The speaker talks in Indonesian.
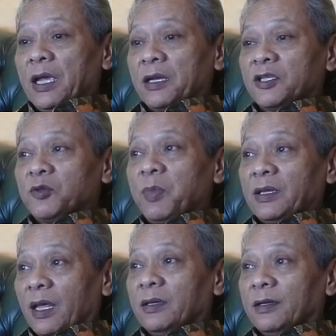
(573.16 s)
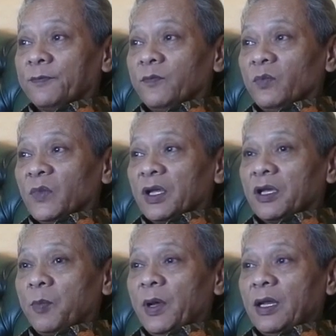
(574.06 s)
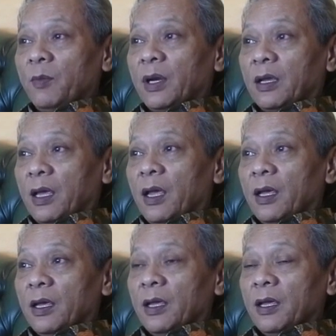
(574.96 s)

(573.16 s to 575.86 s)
berikan kesempatan kepada mereka